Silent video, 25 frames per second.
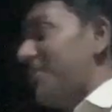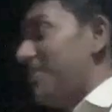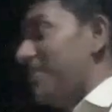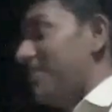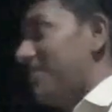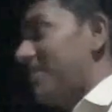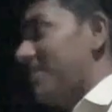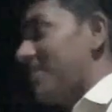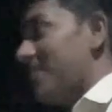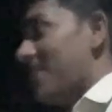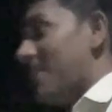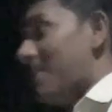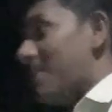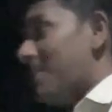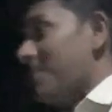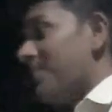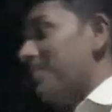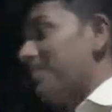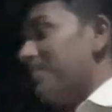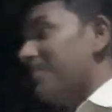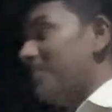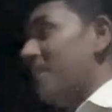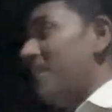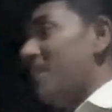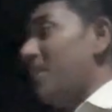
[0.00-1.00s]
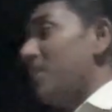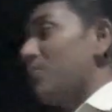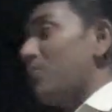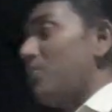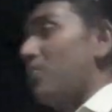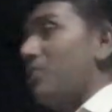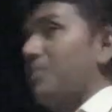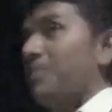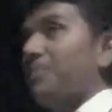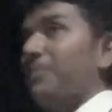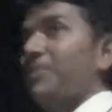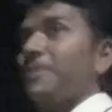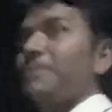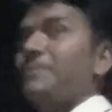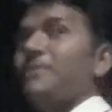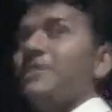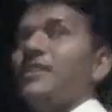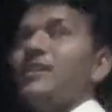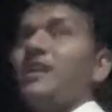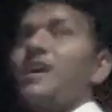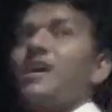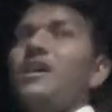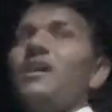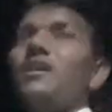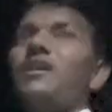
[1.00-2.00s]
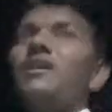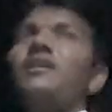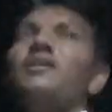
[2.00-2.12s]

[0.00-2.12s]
प्रेम किया पहले कौन प्रेम किया